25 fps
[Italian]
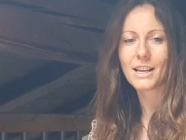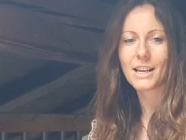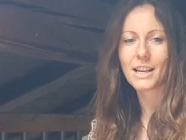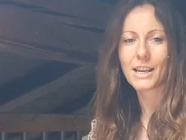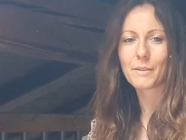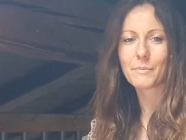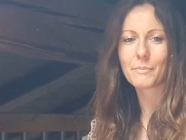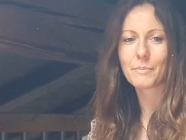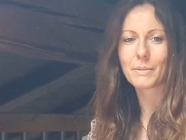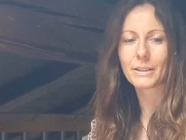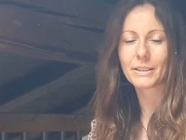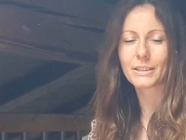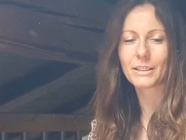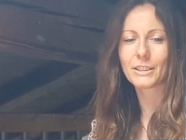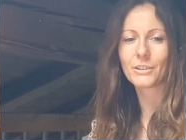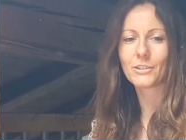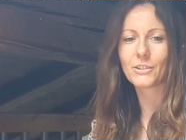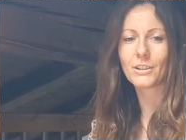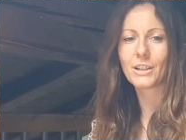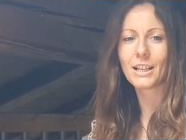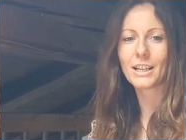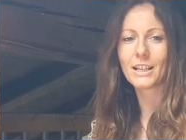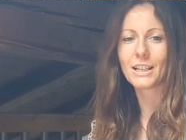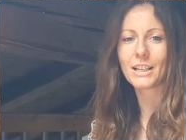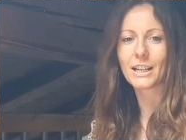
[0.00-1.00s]
e in
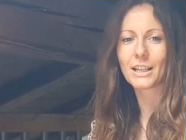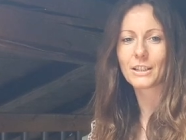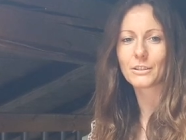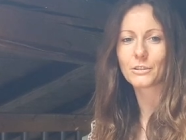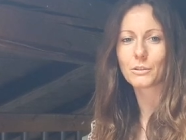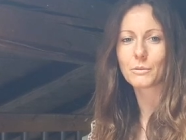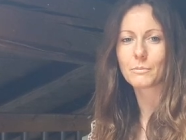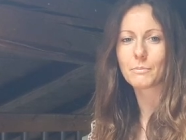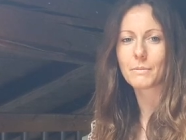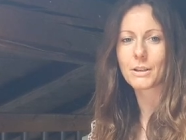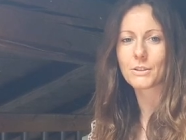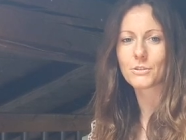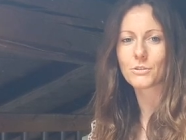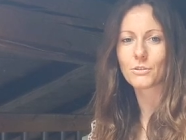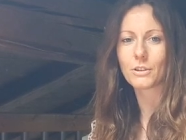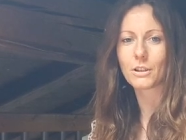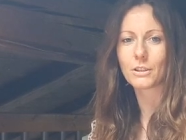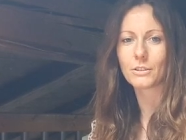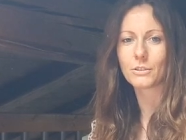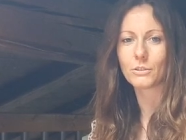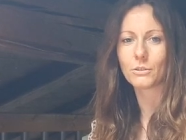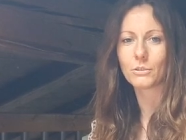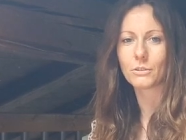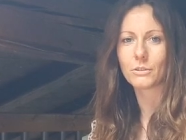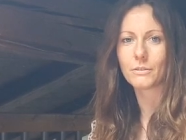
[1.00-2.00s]
particolare a Tommaso
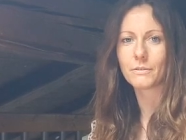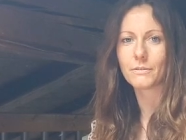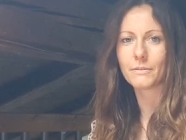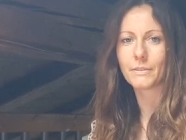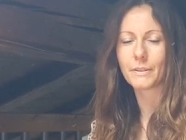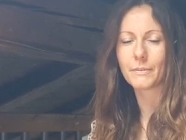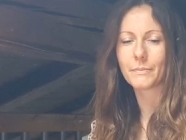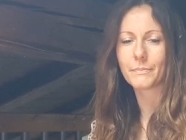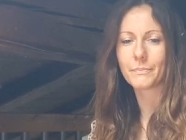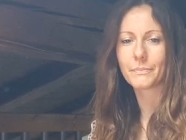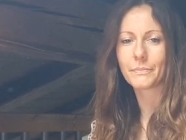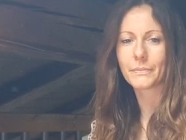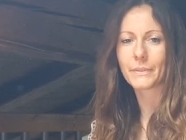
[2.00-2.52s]
Landolfi.